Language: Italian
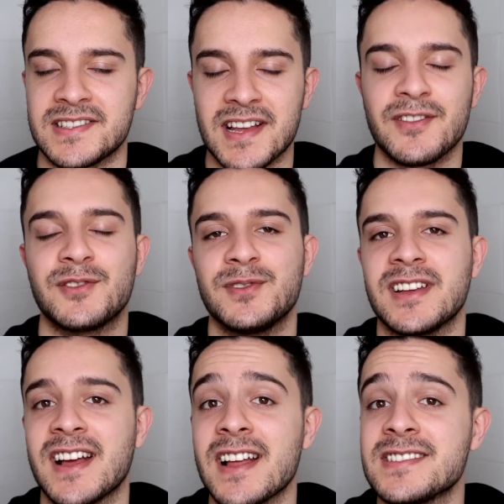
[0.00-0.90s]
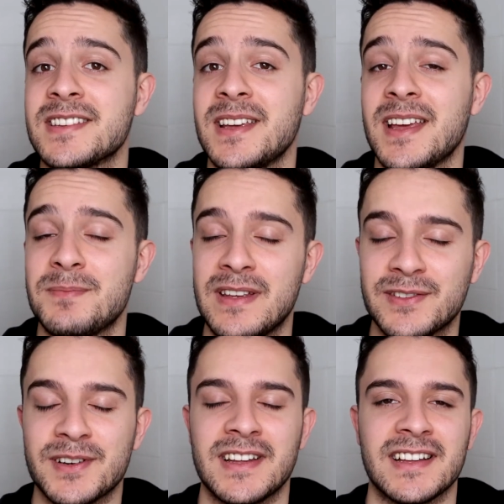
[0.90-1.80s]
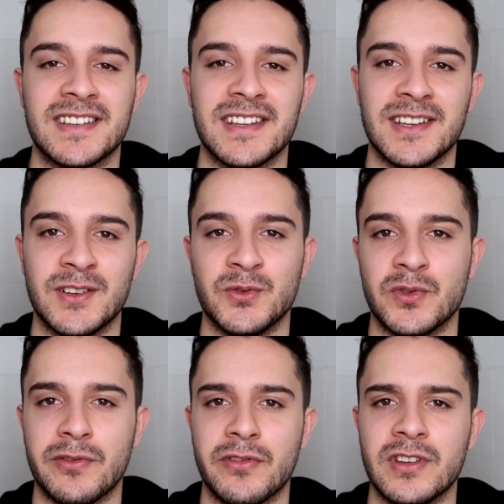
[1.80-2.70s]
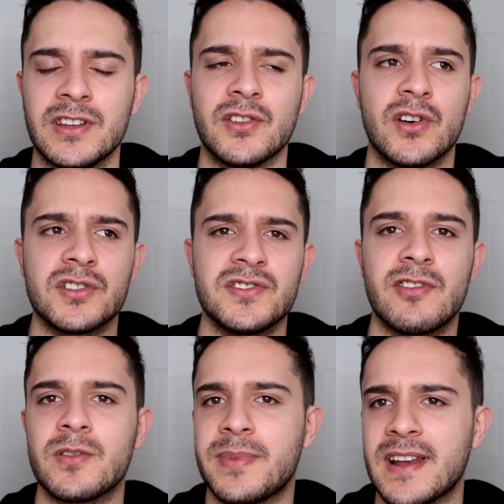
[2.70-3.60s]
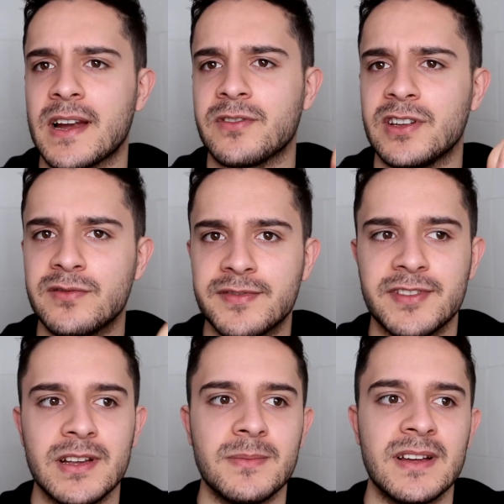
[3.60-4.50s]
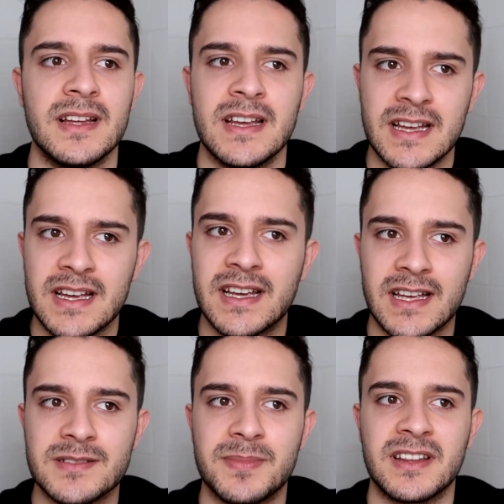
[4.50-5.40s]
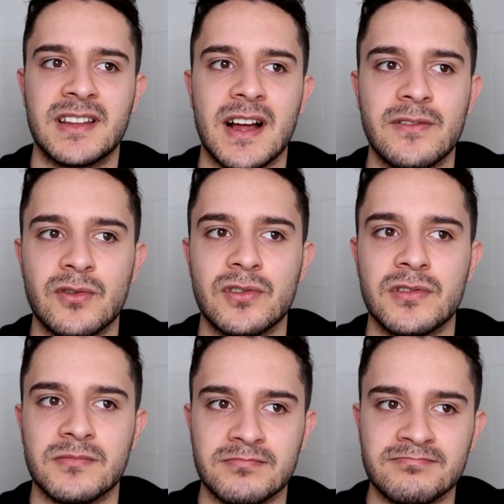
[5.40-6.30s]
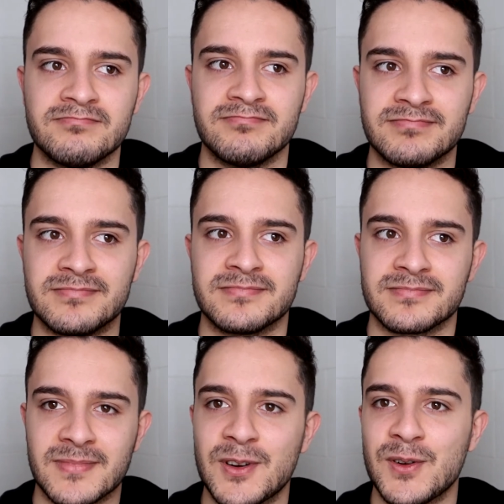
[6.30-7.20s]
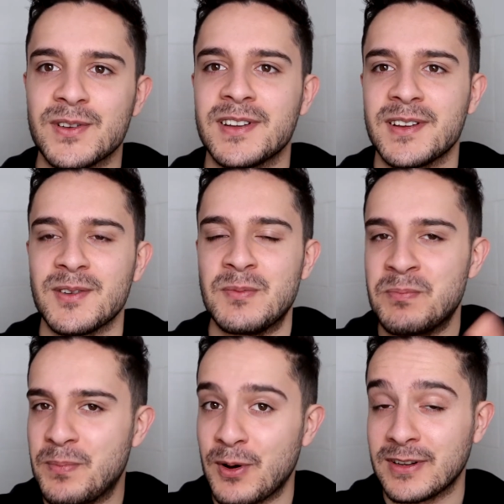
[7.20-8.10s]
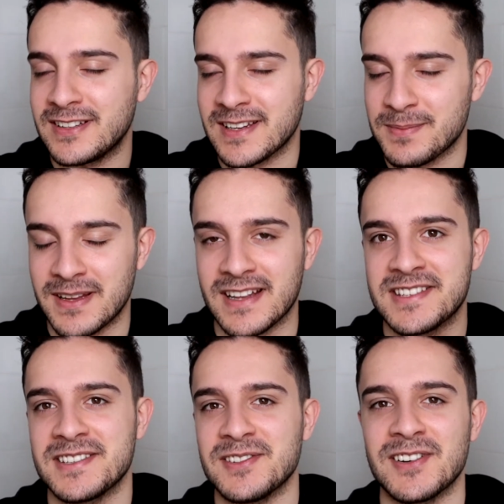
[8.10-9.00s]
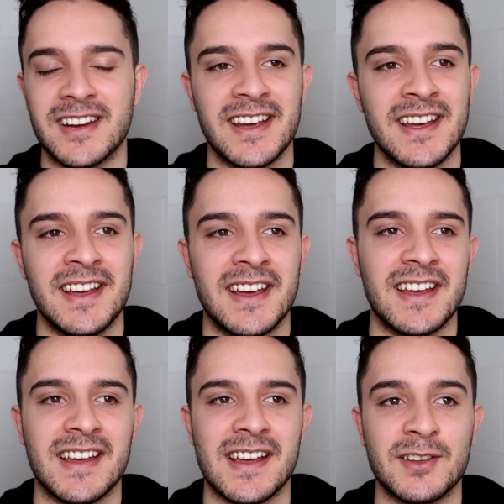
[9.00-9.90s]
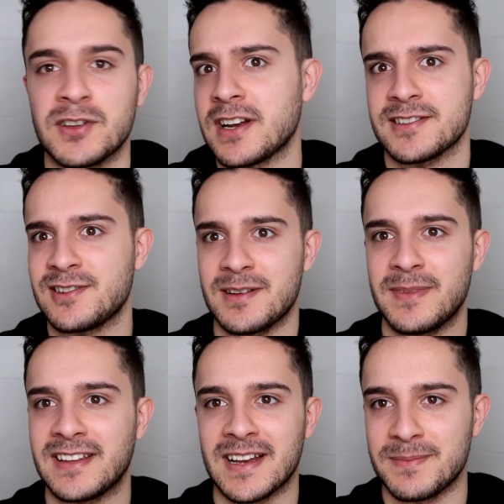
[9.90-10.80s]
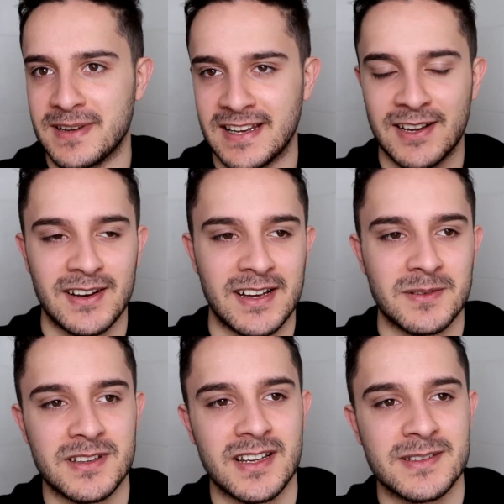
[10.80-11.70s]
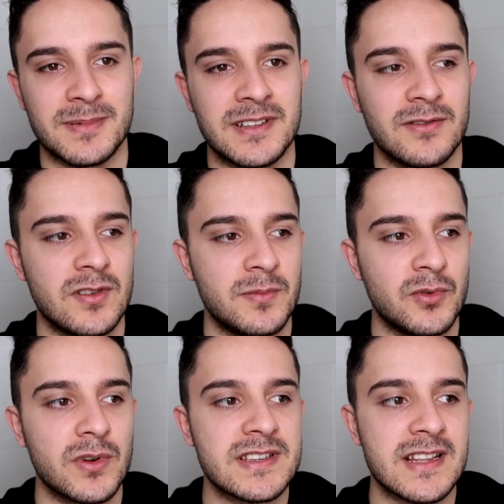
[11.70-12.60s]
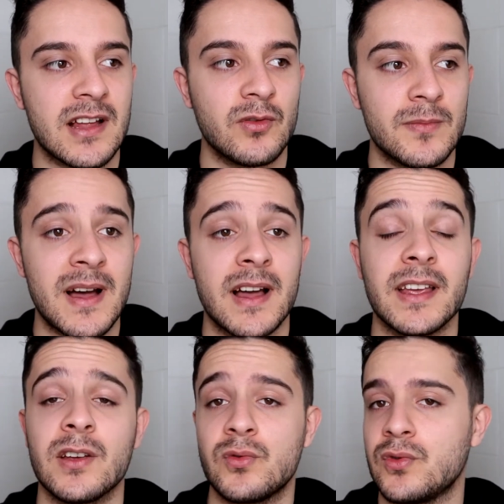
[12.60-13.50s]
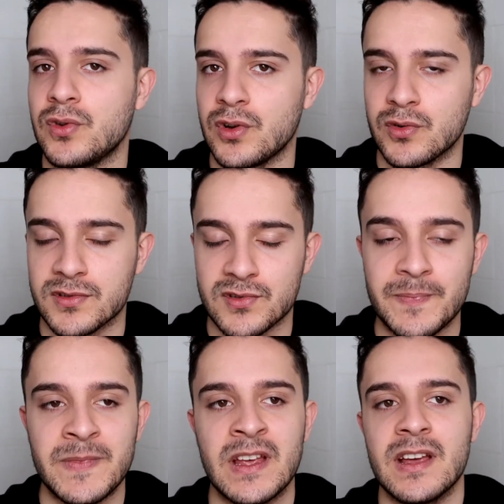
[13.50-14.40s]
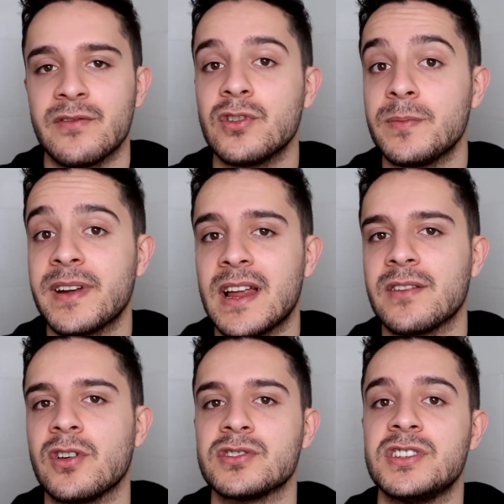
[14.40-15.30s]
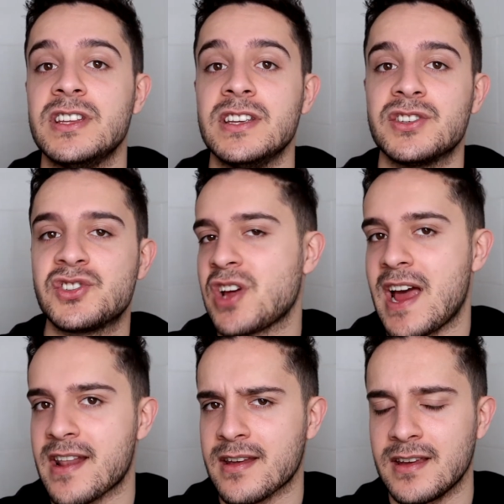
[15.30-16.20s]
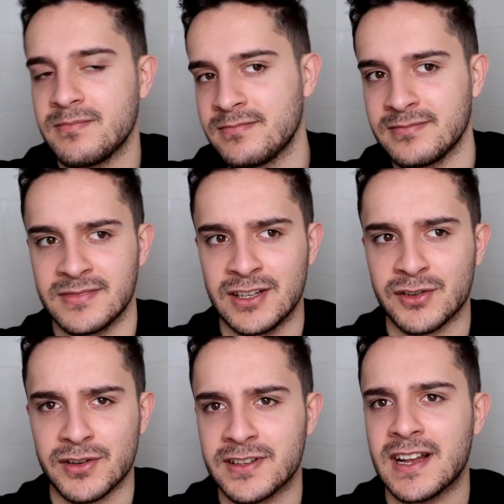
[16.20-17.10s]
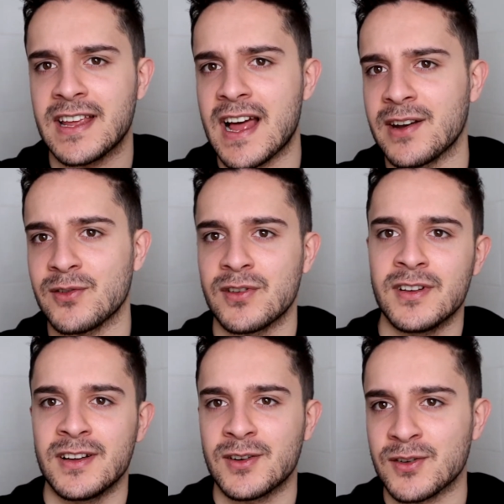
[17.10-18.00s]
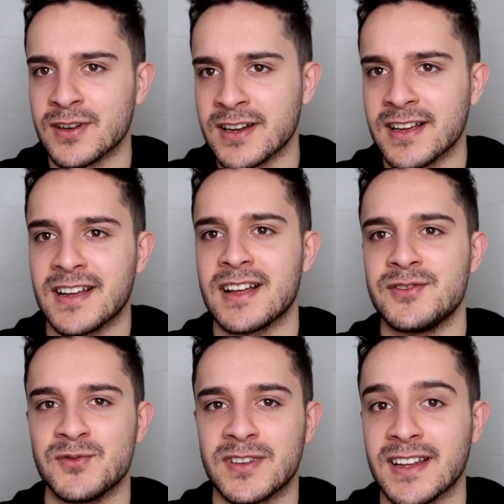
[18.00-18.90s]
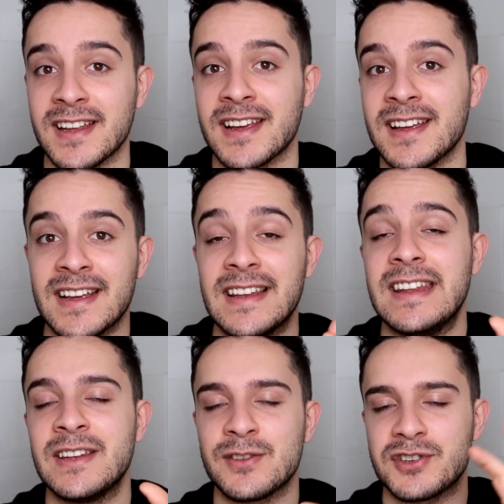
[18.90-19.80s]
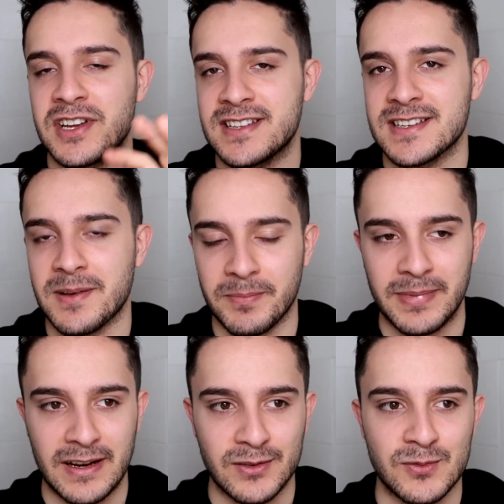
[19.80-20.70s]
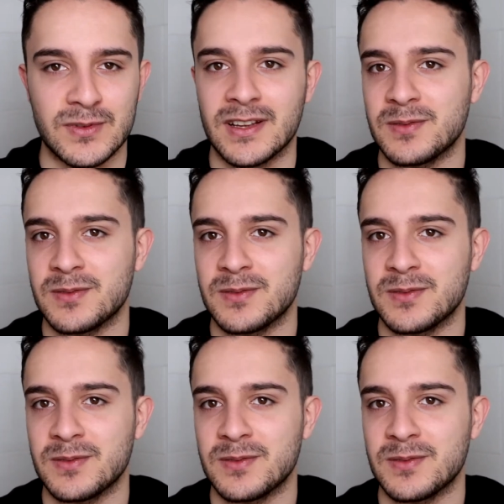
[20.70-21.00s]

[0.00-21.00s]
Salve a tutti ragazzi e bentornati in un nuovo video. Oggi voglio parlarvi di un film che aspettavo mh, mm, con un po' di trepidazione. Eh, non era sicuramente la pellicola che aspettavo di più quest'anno, ma ero curioso. Voglio parlarvi oggi di Cherry, titolo in italiano con aggiunta dell'innocenza perduta.